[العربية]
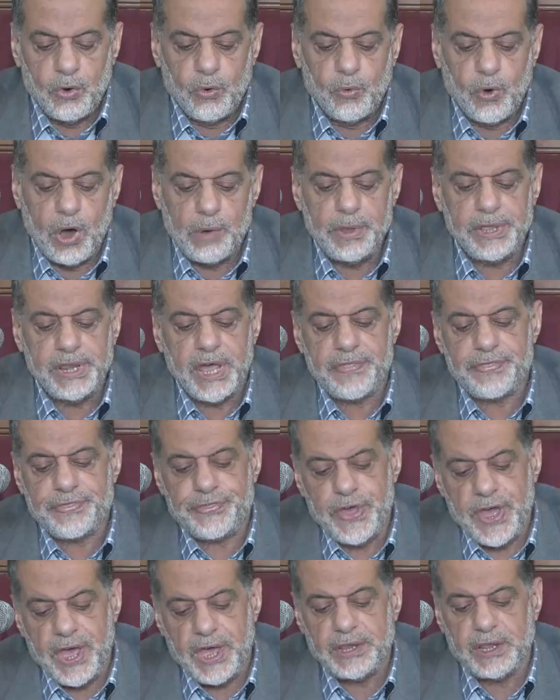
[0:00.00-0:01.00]
ومن
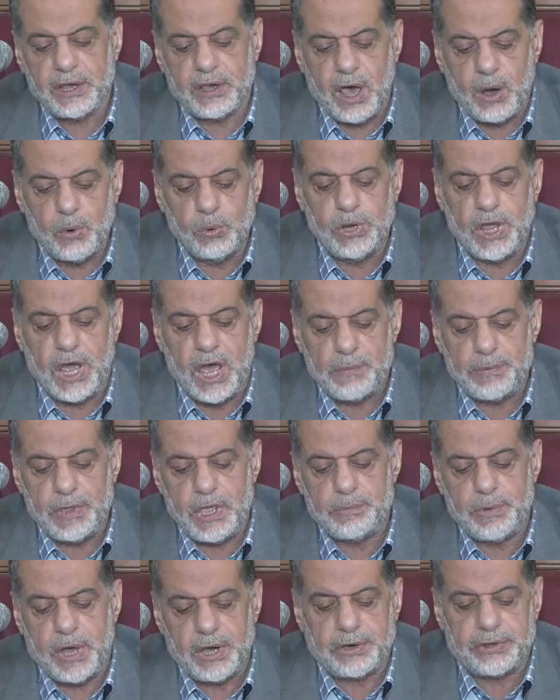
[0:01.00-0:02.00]
الثاني قول
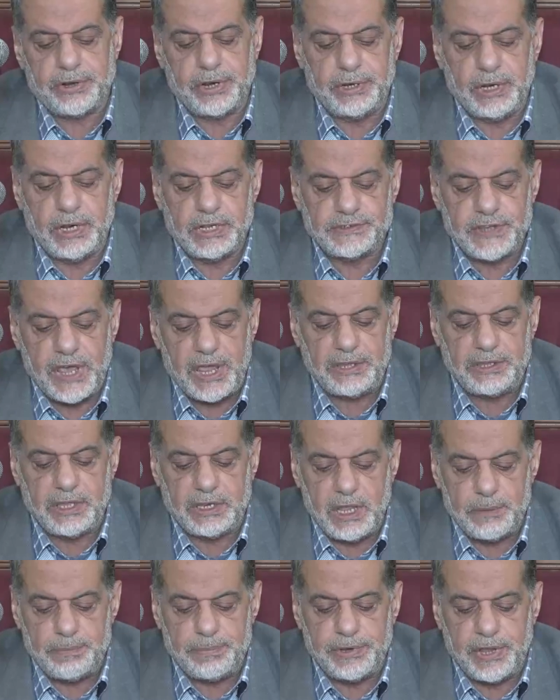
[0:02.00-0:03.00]
أبي بكر لزيد
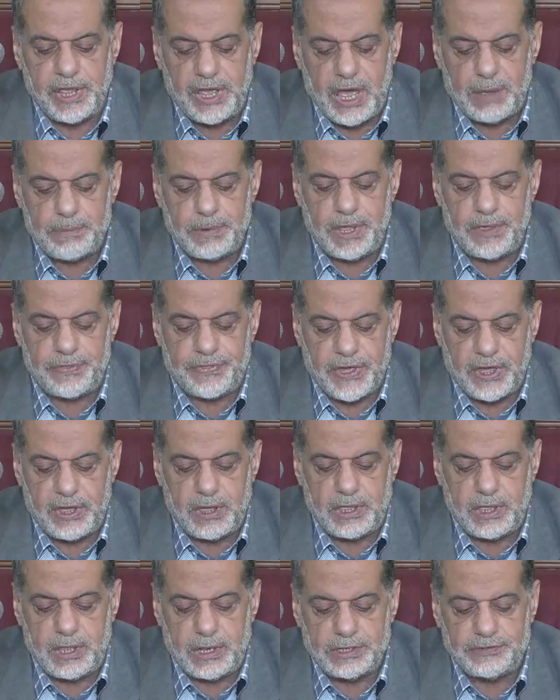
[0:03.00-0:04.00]
بن أبي
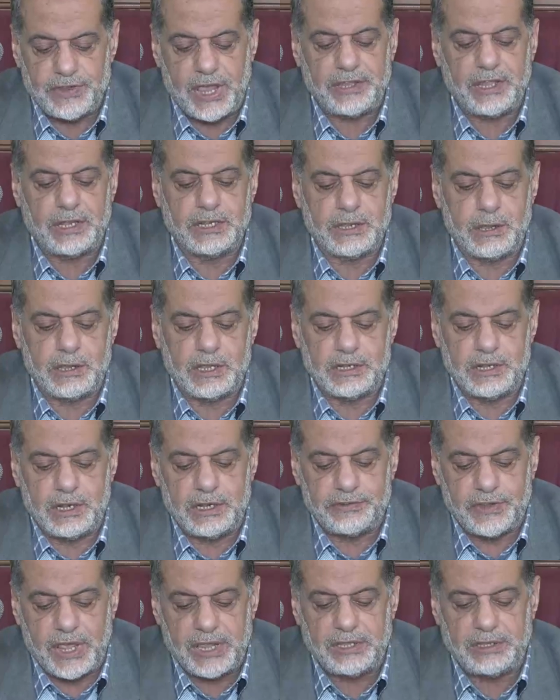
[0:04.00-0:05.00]
زيد
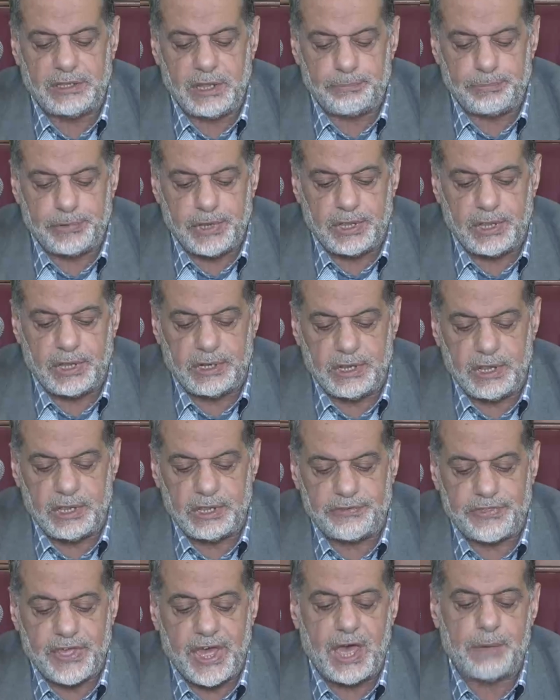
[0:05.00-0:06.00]
زيد بن
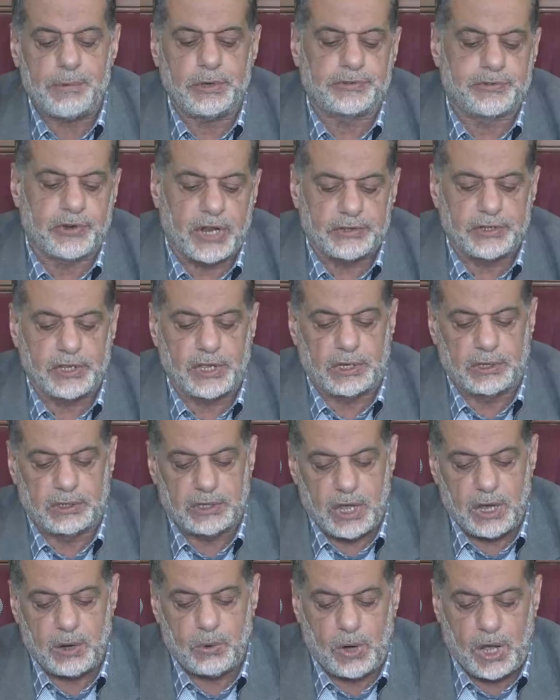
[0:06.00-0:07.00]
ثابت رضي
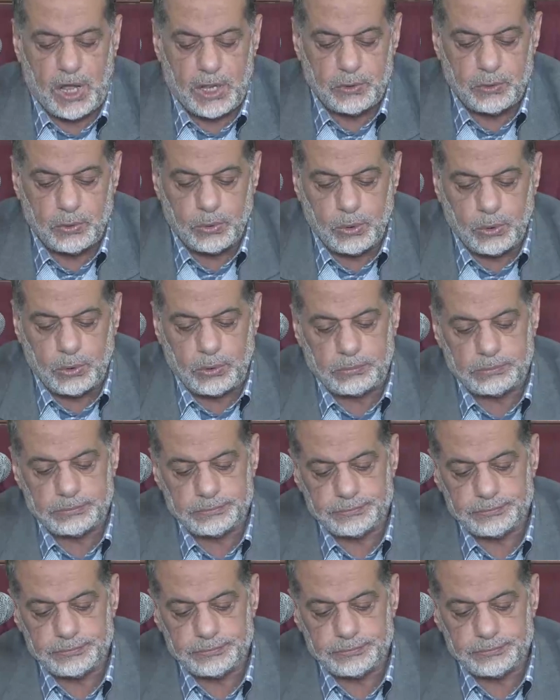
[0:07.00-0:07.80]
الله عنه